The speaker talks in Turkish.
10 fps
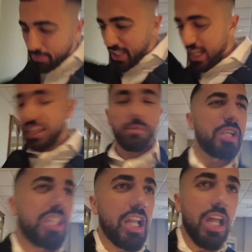yere attım
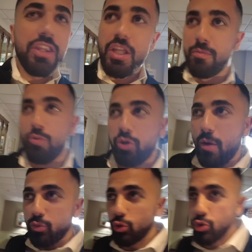yeter lan dedim böyle
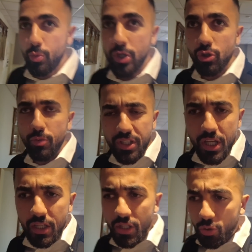tam konuşmaya gidiyorum yeter